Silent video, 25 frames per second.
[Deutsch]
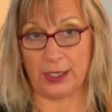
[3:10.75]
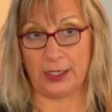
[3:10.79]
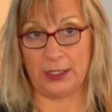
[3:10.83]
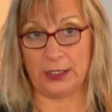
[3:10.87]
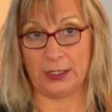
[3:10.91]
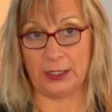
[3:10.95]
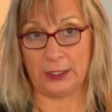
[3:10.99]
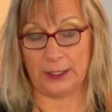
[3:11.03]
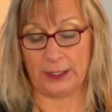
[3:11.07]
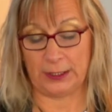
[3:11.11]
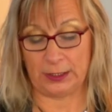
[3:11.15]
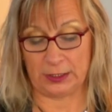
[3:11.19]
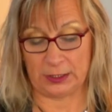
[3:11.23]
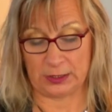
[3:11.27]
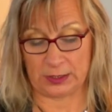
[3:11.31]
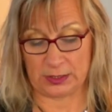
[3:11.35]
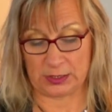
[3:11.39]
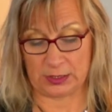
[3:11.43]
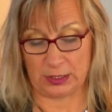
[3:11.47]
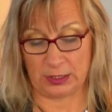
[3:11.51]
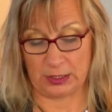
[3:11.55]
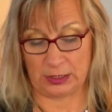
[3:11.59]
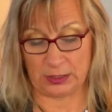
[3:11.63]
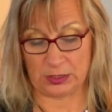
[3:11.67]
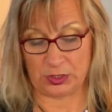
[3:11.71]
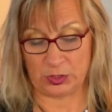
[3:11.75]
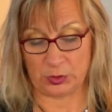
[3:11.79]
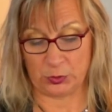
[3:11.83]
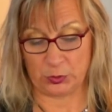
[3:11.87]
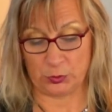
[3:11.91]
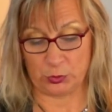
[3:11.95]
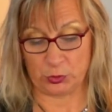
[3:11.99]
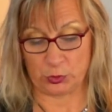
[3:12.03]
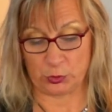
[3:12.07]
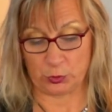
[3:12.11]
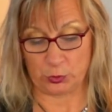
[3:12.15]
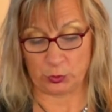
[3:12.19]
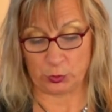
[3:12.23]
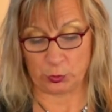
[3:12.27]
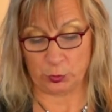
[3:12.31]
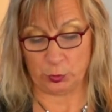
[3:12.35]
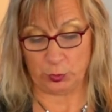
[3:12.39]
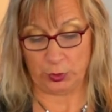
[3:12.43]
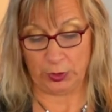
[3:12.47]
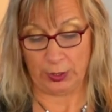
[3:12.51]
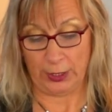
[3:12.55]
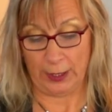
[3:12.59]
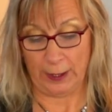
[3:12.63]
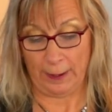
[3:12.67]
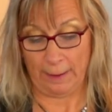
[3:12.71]
Ein-Klick-Installation zu
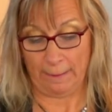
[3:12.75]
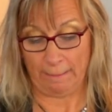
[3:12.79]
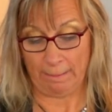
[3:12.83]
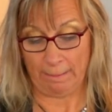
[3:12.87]
tun.